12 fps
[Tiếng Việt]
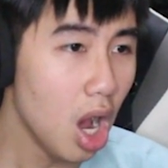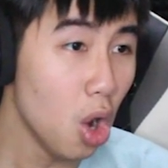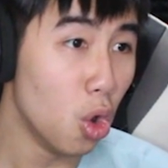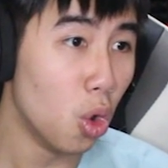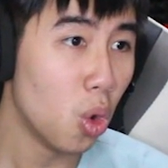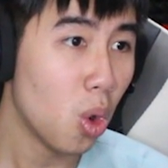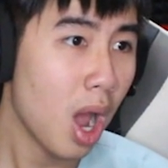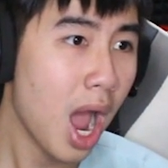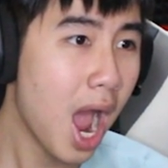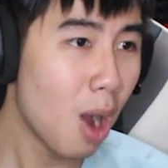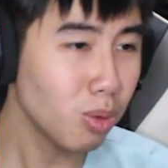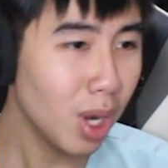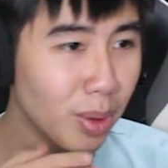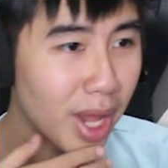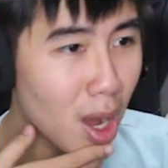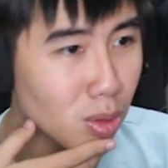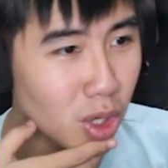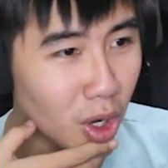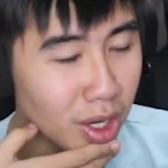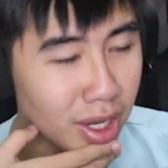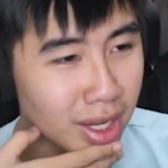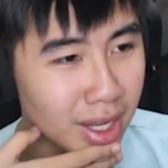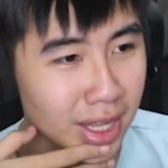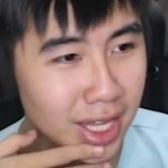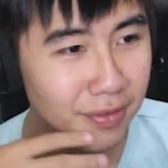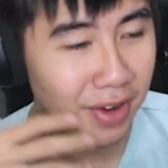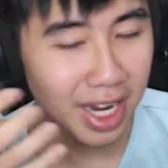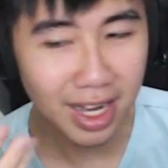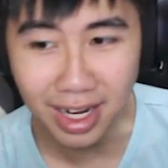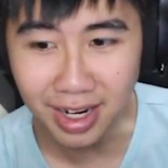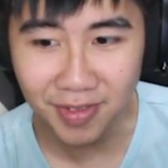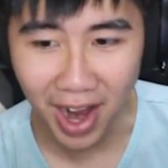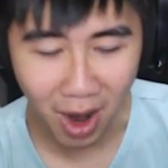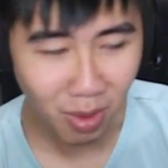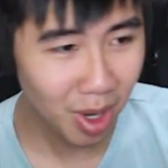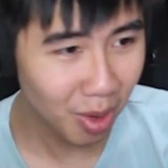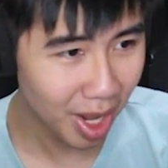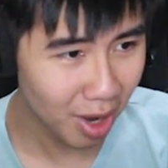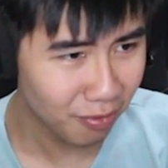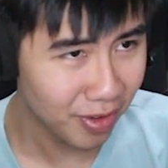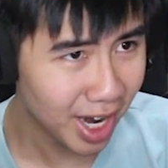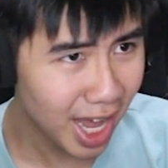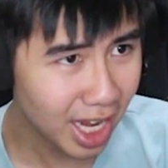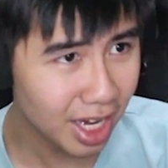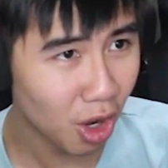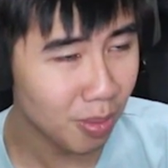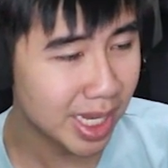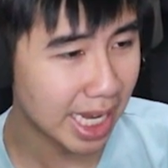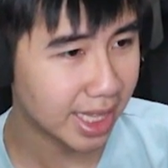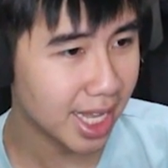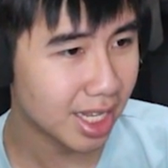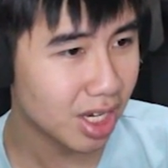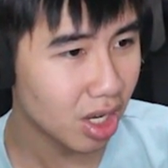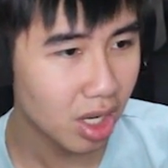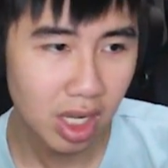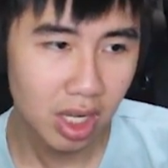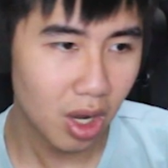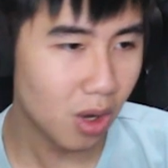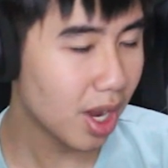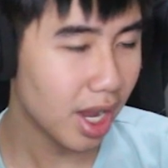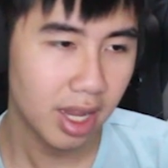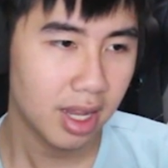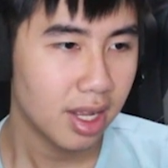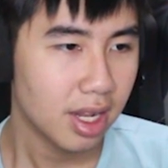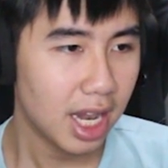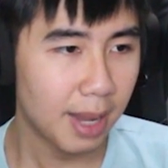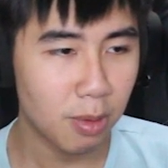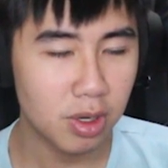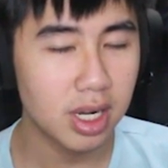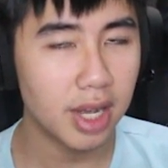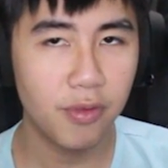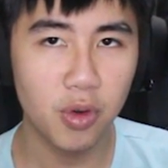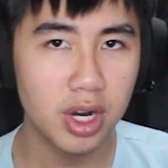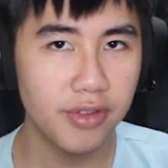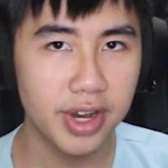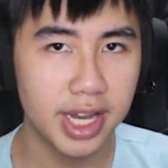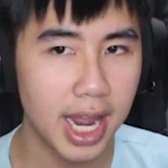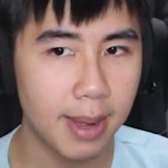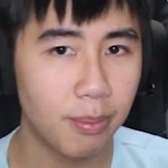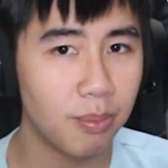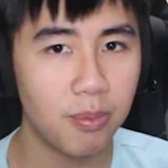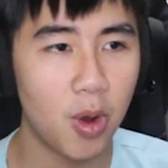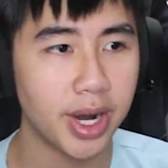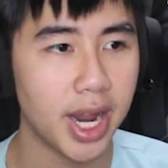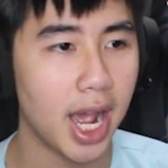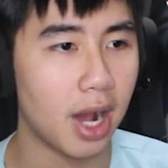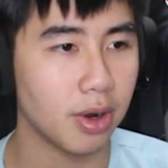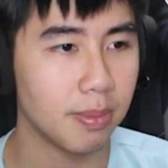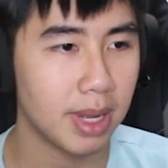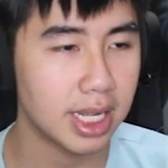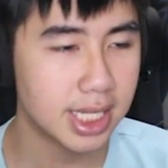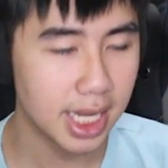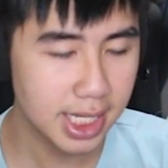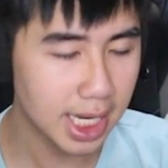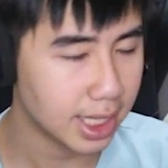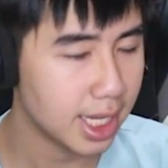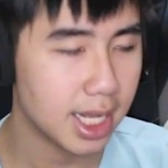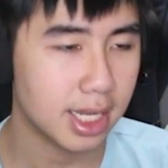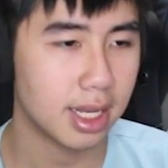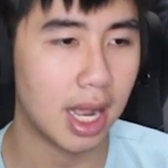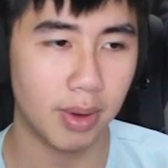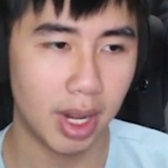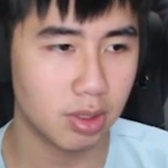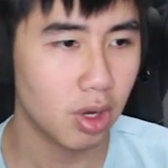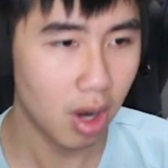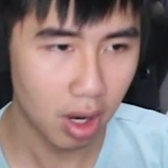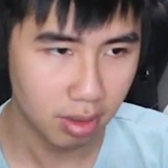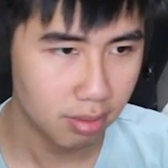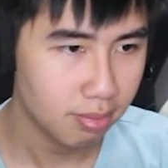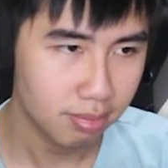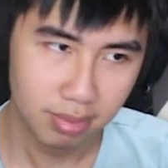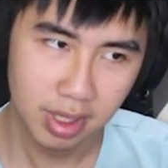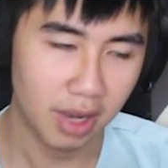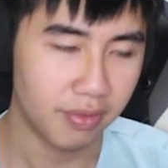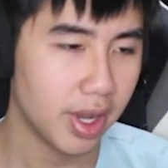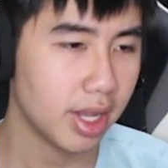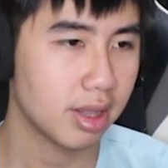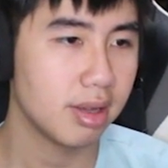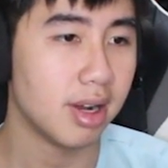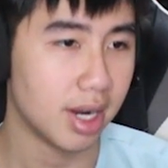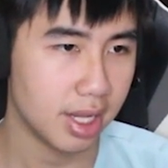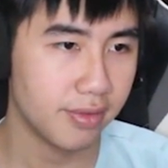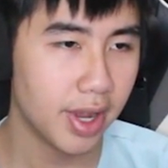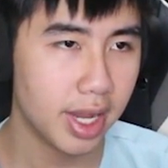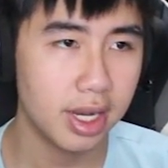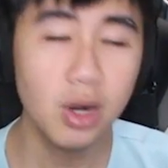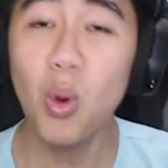Oh Hóng đại đại học rồi như vậy là Hưng và Hóng theo đại học và lại đòi mình trả tiền cho Ok, là một người phụ nữ Việt Nam hoàn hảo thì mình sẽ trả tiền học đại học cho con Kiểu vậy, thường là như vậy Nước